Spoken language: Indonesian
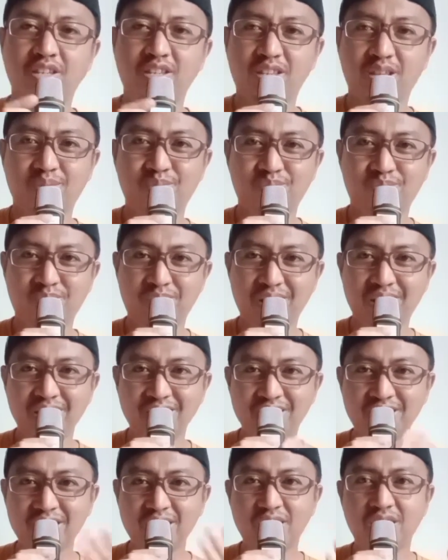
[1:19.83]
tetap
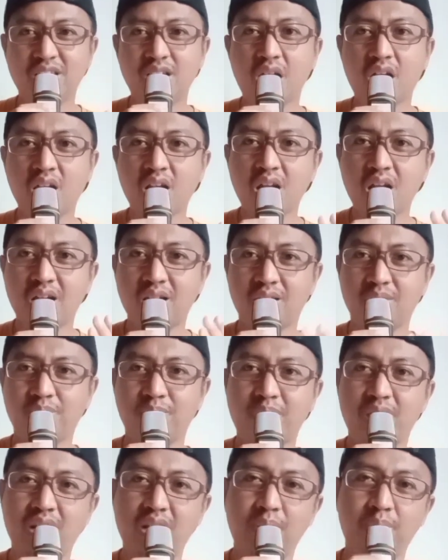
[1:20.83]
beraksi garam
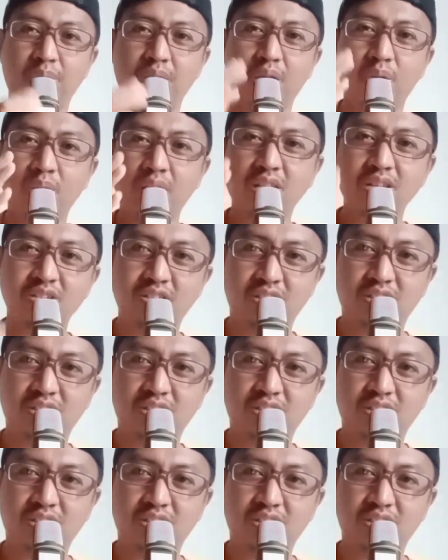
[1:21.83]
pada perlawanan